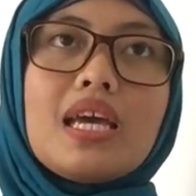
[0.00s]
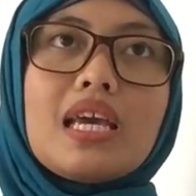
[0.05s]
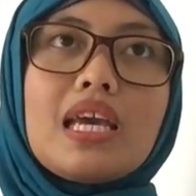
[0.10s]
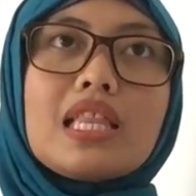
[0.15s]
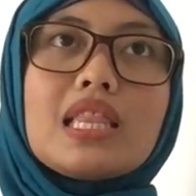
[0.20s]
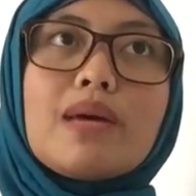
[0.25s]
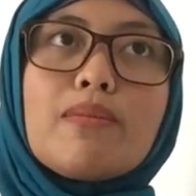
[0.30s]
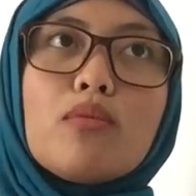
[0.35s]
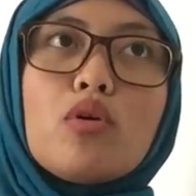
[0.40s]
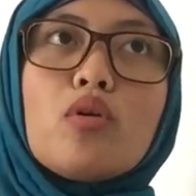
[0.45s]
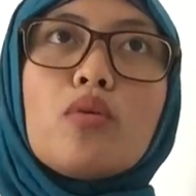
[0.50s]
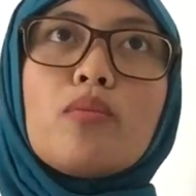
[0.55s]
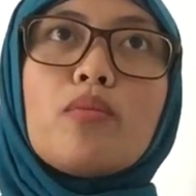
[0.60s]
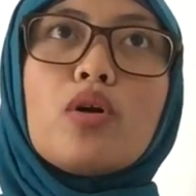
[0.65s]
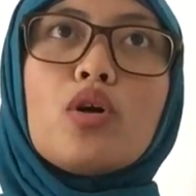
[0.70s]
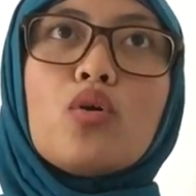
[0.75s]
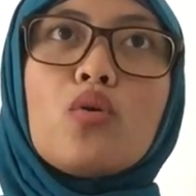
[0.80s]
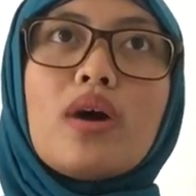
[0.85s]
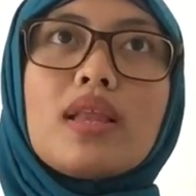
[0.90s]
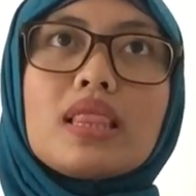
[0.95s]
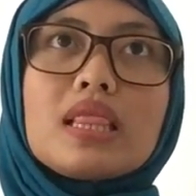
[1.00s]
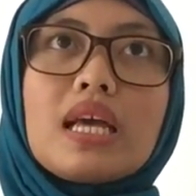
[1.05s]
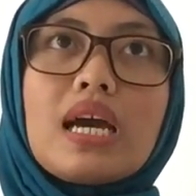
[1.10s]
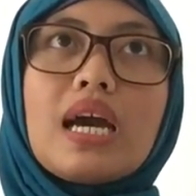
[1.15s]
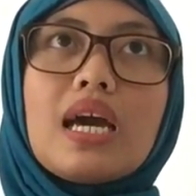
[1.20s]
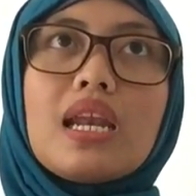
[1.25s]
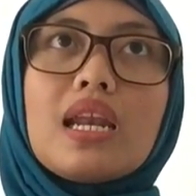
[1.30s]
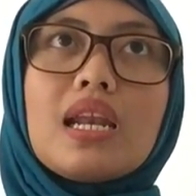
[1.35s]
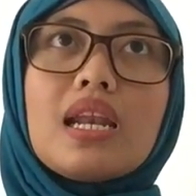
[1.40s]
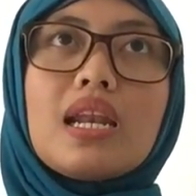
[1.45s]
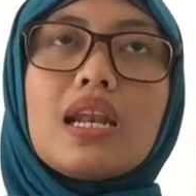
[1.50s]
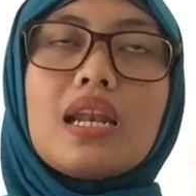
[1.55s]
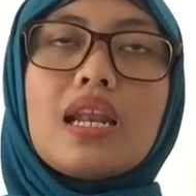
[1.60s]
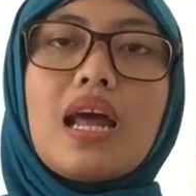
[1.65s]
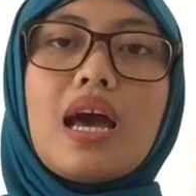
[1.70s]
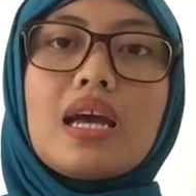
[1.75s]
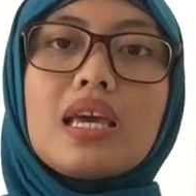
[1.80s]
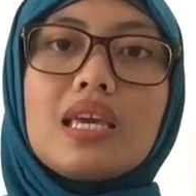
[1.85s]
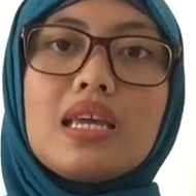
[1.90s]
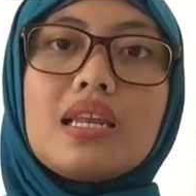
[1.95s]
kita mau menguatkan
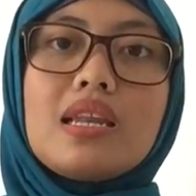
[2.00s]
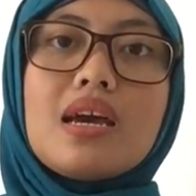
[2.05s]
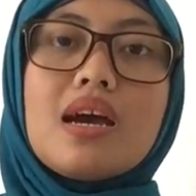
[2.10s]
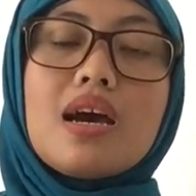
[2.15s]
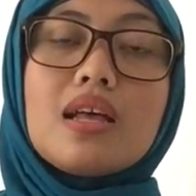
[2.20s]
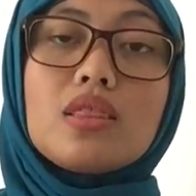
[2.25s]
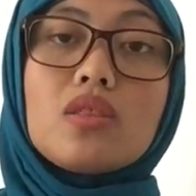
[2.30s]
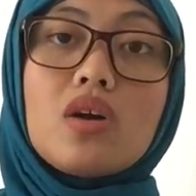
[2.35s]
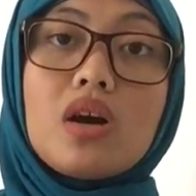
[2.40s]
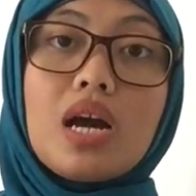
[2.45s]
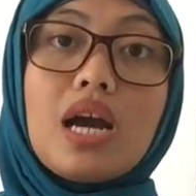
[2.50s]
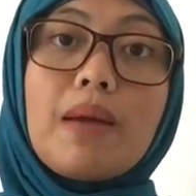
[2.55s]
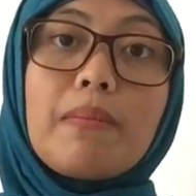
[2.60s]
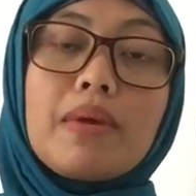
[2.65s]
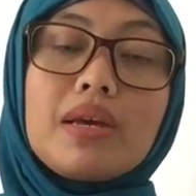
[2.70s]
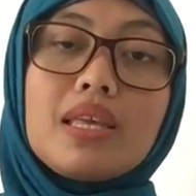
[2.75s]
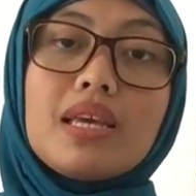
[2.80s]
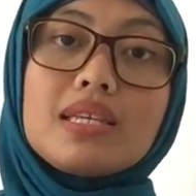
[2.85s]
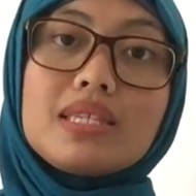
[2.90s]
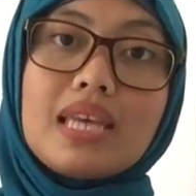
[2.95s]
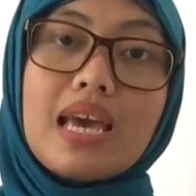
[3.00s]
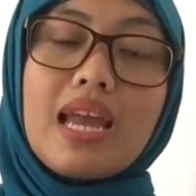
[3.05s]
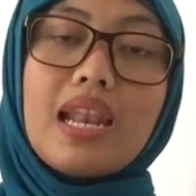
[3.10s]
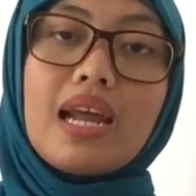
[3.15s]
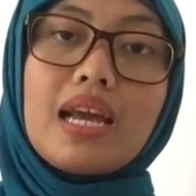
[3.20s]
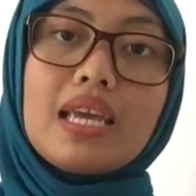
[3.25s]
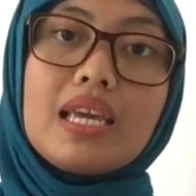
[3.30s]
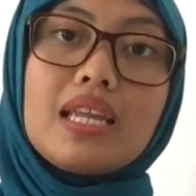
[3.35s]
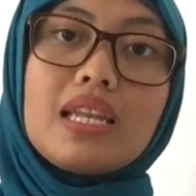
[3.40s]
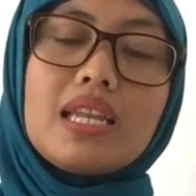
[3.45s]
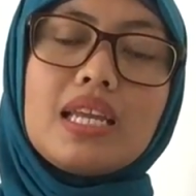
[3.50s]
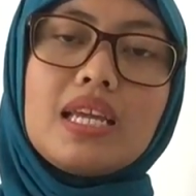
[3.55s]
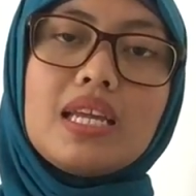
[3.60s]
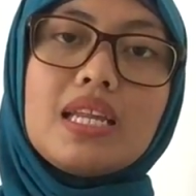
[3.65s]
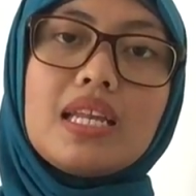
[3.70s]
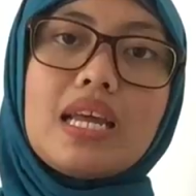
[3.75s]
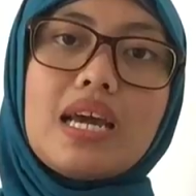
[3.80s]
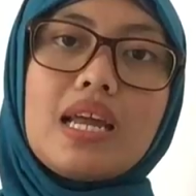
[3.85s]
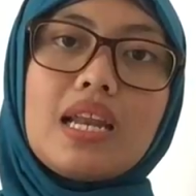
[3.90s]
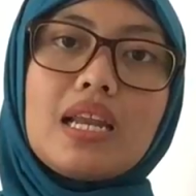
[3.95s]
akidah atau agamanya si anak
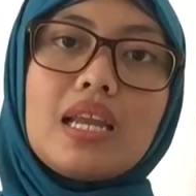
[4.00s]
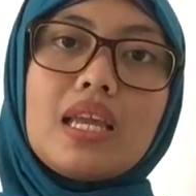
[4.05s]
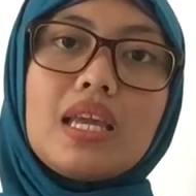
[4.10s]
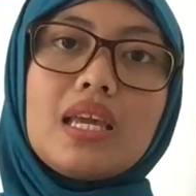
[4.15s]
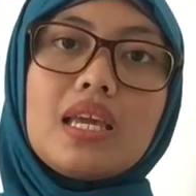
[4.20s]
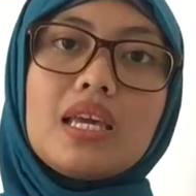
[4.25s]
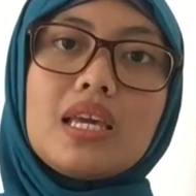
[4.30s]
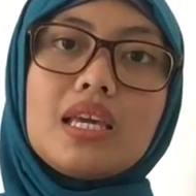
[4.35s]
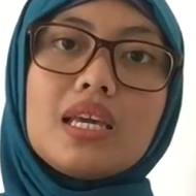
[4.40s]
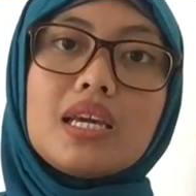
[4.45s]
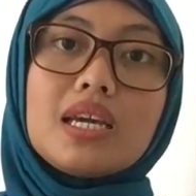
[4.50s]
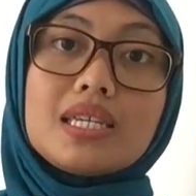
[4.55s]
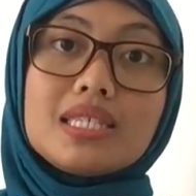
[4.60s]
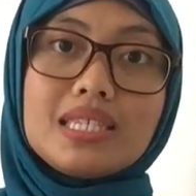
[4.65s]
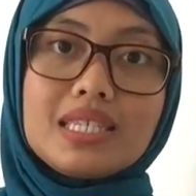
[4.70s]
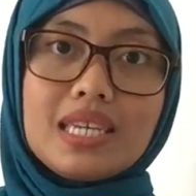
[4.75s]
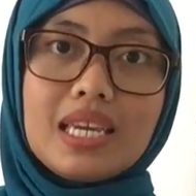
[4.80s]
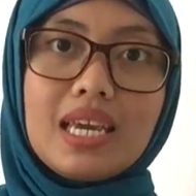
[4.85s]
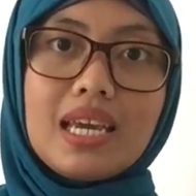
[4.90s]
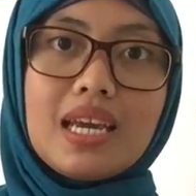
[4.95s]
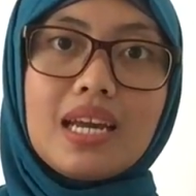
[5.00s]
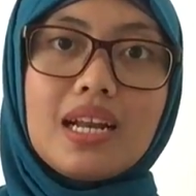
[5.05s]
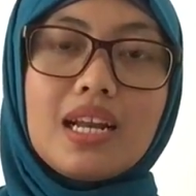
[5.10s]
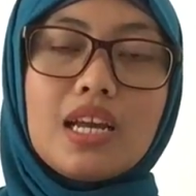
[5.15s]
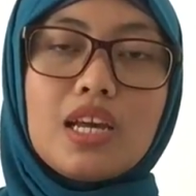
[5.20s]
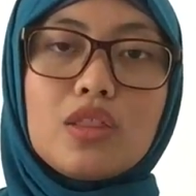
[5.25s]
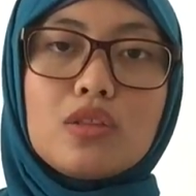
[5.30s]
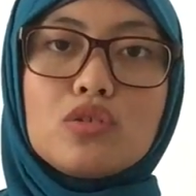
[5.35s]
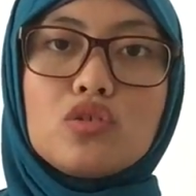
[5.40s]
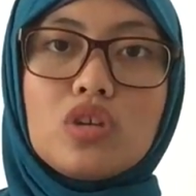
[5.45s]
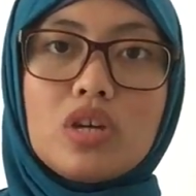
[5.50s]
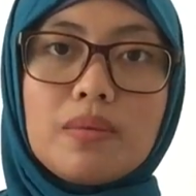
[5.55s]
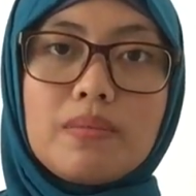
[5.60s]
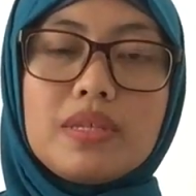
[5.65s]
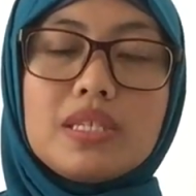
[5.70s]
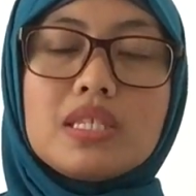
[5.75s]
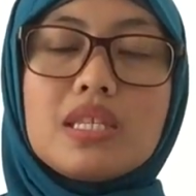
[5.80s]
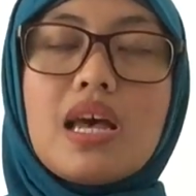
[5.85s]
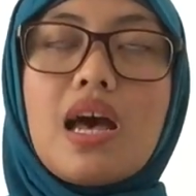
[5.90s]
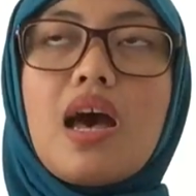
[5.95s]
ini dari kecil gitu juga
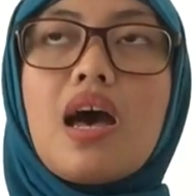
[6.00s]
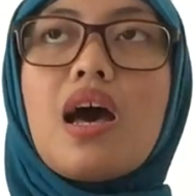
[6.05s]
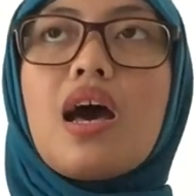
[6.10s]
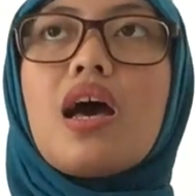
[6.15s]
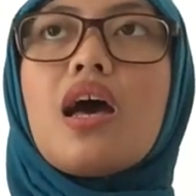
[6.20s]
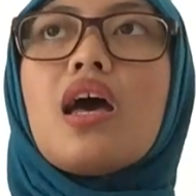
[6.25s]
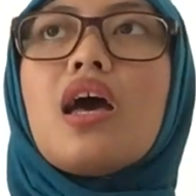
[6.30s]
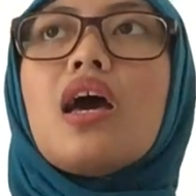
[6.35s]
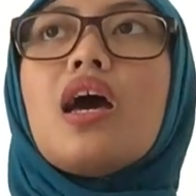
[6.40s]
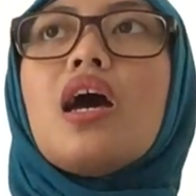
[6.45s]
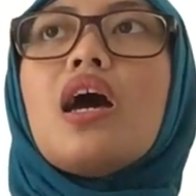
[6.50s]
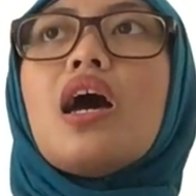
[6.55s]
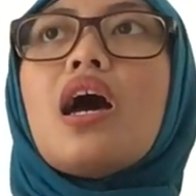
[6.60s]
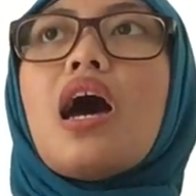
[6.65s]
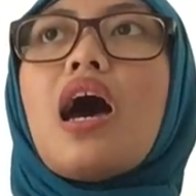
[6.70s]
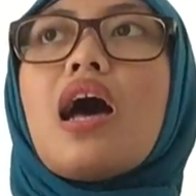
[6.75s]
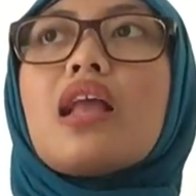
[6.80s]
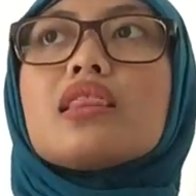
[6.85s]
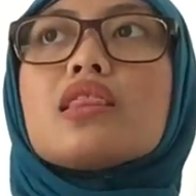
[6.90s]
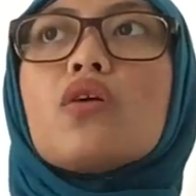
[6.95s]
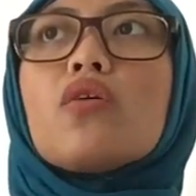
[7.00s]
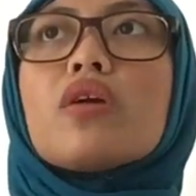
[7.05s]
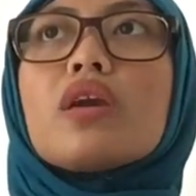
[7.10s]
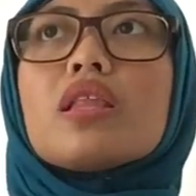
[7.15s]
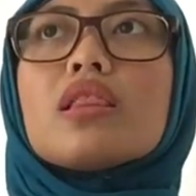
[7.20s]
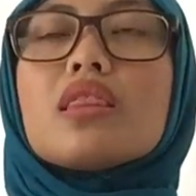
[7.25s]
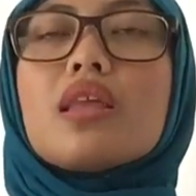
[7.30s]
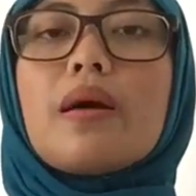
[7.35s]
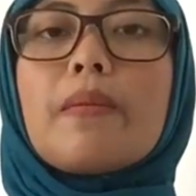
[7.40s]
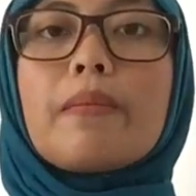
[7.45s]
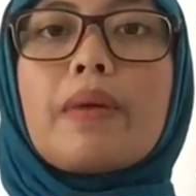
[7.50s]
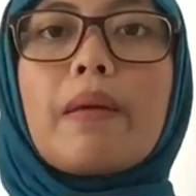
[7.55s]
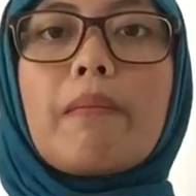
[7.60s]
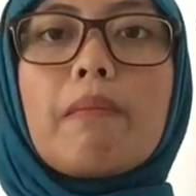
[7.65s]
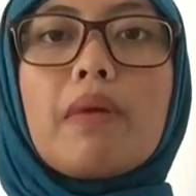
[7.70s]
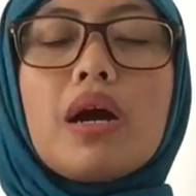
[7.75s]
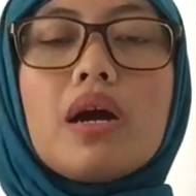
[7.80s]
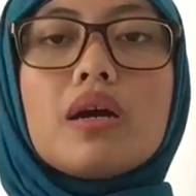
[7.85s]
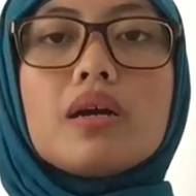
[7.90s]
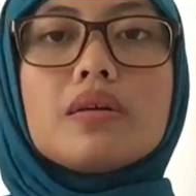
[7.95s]
bisa, atau kita
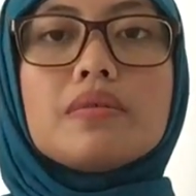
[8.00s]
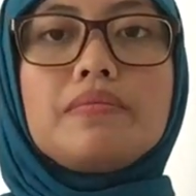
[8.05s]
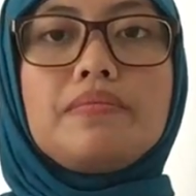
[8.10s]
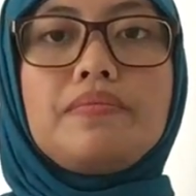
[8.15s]
memang